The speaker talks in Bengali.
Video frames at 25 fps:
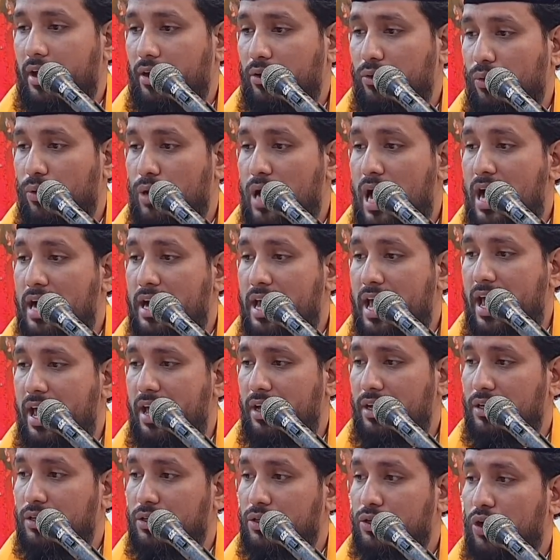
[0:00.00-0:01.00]
কোরআনে
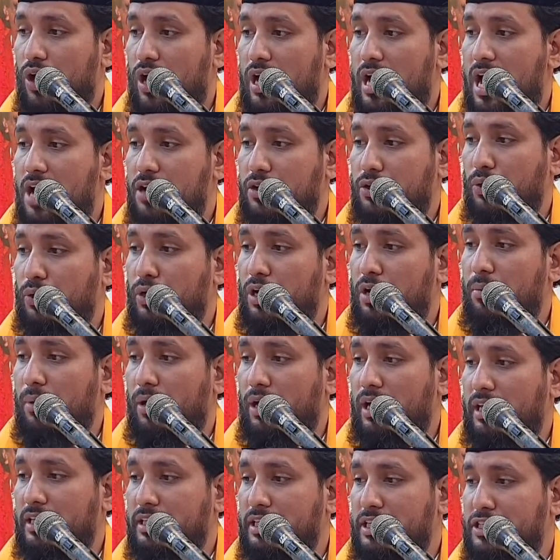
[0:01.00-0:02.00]
সরাসরি
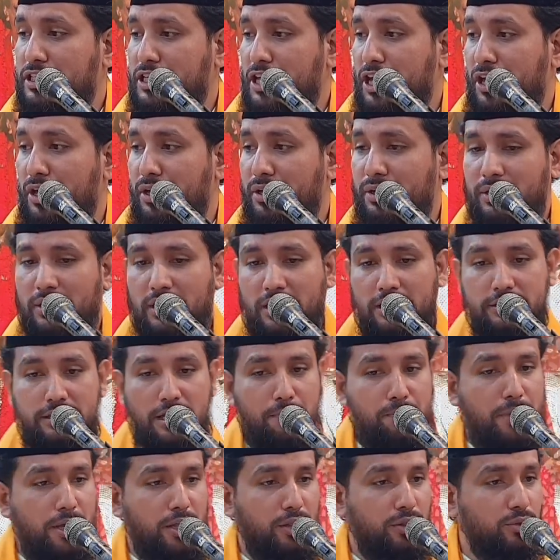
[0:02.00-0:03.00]
বলে দিচ্ছে যে
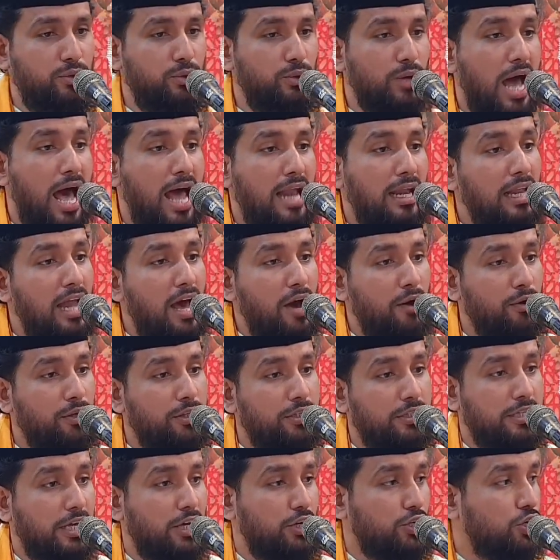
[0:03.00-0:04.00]
মিন্দু আল্লাহ
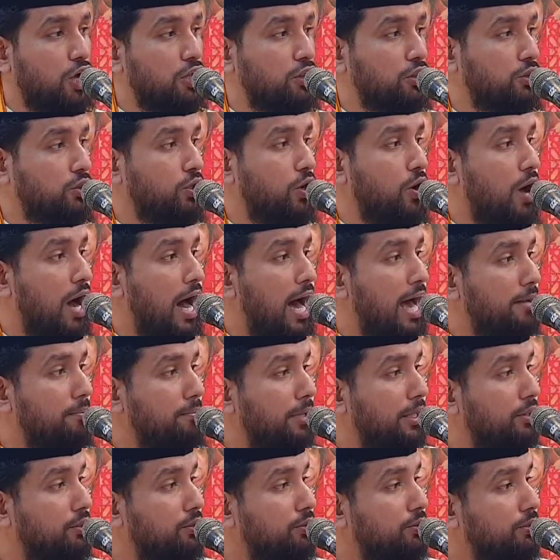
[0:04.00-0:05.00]
হচ্ছে সত্য আর
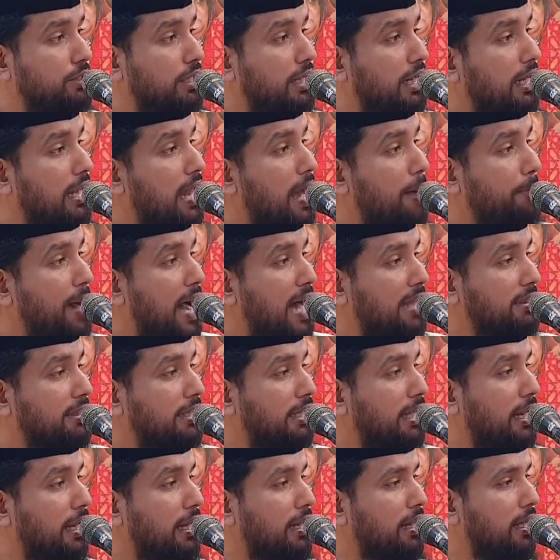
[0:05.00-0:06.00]
মিন্দুনিল্লা
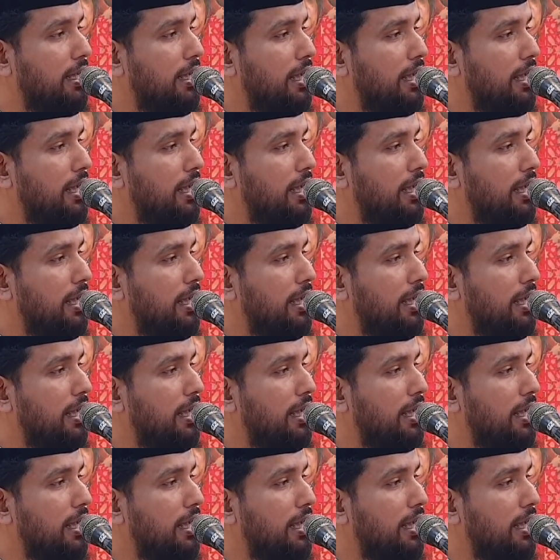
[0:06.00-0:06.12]
বাতিল